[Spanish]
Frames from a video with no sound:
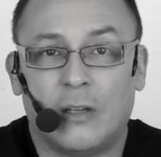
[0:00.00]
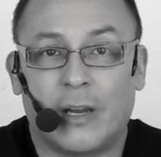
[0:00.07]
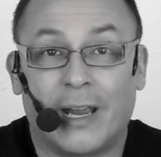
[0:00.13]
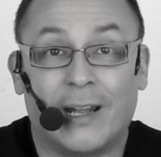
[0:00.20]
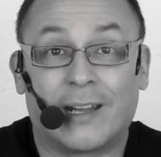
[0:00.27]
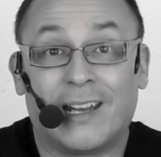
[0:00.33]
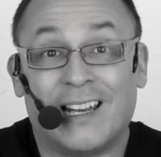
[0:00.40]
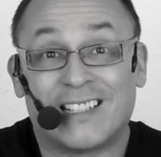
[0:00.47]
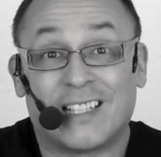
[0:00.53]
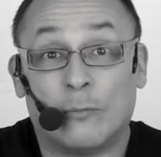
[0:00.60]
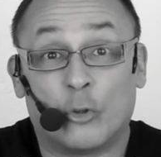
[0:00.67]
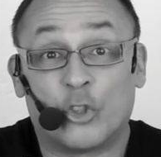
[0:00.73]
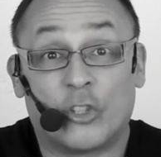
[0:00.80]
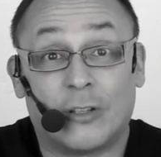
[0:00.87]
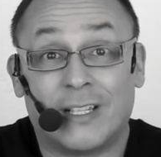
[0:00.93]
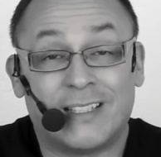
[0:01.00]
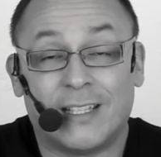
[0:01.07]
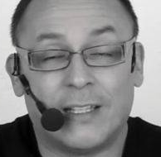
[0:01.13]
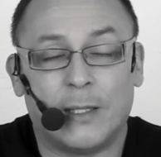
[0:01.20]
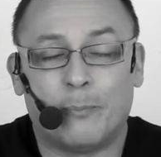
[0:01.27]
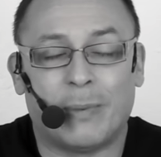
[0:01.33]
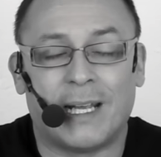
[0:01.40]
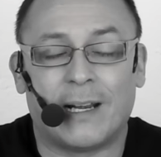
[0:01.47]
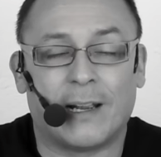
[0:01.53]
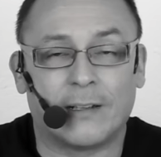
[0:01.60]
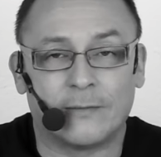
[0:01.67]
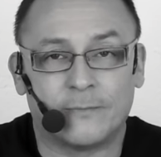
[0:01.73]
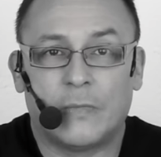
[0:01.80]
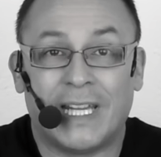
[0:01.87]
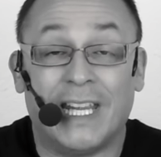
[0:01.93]
en el que las emociones se
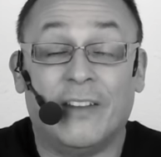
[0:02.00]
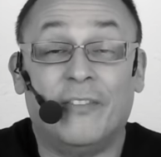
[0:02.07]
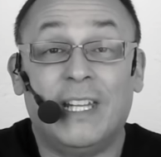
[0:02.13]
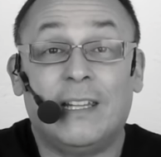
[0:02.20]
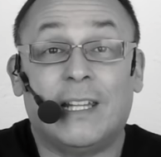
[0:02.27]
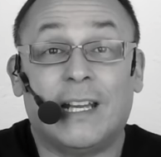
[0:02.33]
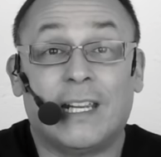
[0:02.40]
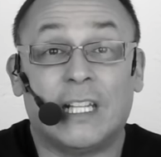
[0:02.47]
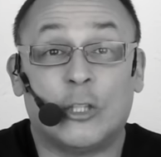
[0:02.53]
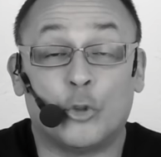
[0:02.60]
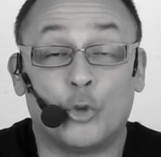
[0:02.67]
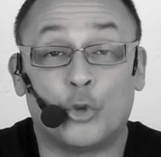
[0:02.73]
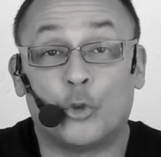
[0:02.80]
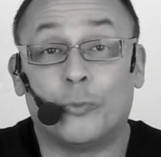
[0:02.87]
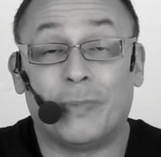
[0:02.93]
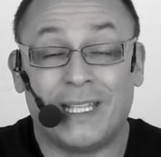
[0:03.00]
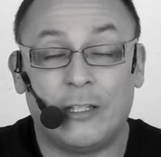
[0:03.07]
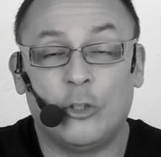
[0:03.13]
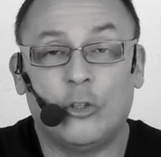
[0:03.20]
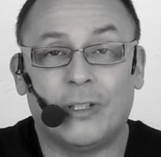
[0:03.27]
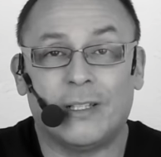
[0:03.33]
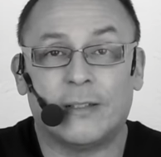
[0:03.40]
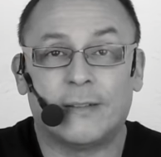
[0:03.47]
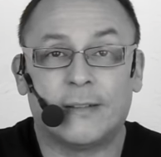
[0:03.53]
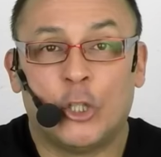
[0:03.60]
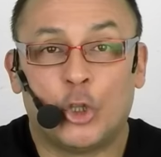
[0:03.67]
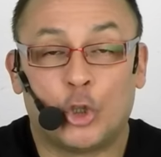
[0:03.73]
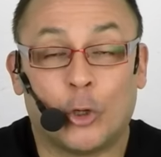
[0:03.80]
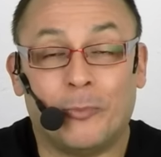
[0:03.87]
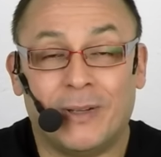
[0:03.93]
disparan. Evita que tus
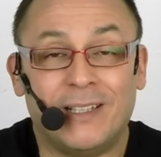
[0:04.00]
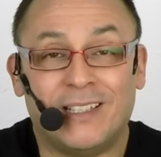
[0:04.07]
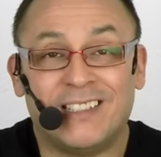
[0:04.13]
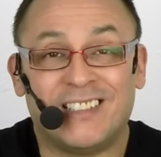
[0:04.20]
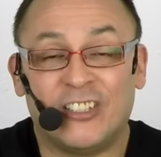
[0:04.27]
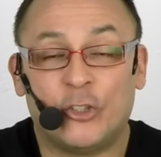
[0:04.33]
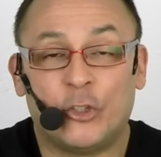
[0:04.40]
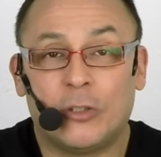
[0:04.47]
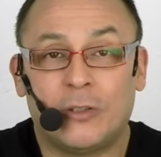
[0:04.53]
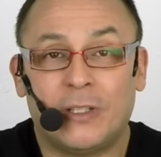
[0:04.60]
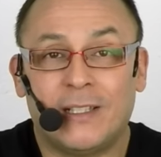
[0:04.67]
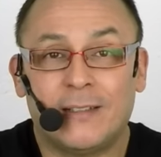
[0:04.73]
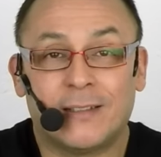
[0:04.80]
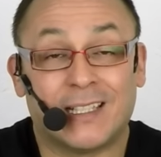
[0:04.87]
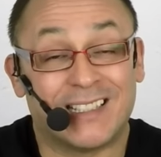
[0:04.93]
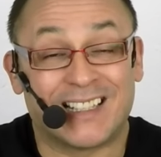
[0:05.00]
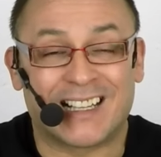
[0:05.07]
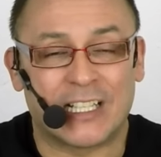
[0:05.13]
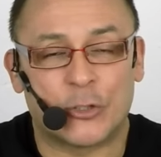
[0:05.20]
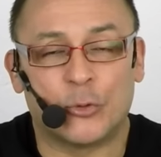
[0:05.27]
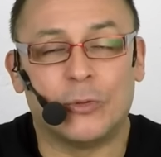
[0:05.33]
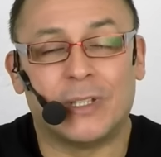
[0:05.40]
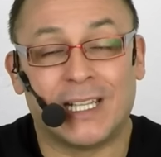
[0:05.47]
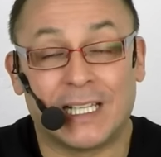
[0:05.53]
superiores tomen decisiones que te resulten